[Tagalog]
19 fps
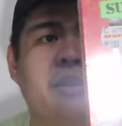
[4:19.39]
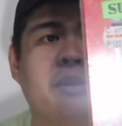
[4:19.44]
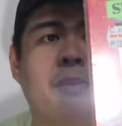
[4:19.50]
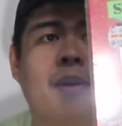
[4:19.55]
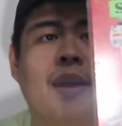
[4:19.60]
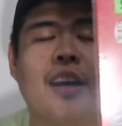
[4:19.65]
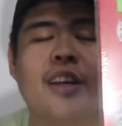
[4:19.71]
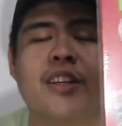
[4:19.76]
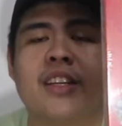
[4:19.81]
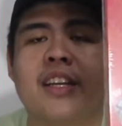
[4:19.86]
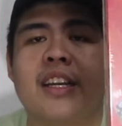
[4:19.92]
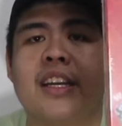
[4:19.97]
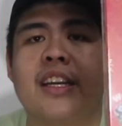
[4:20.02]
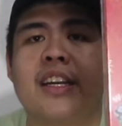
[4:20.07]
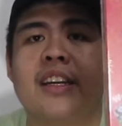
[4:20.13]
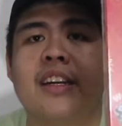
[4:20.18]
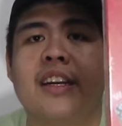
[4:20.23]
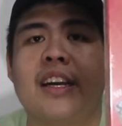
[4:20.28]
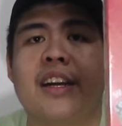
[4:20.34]
So para
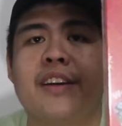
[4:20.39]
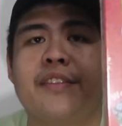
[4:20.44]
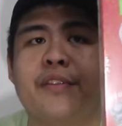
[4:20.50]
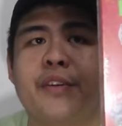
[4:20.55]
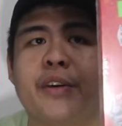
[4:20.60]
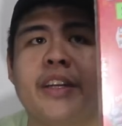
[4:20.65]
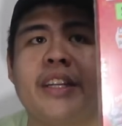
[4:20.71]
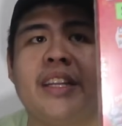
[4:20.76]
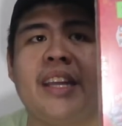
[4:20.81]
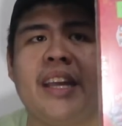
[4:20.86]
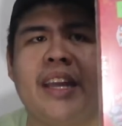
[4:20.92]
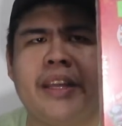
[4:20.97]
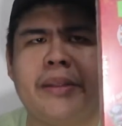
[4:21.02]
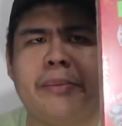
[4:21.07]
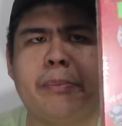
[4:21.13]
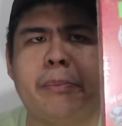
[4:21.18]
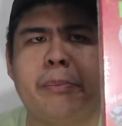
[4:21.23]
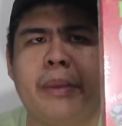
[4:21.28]
siyang uh, ah, 48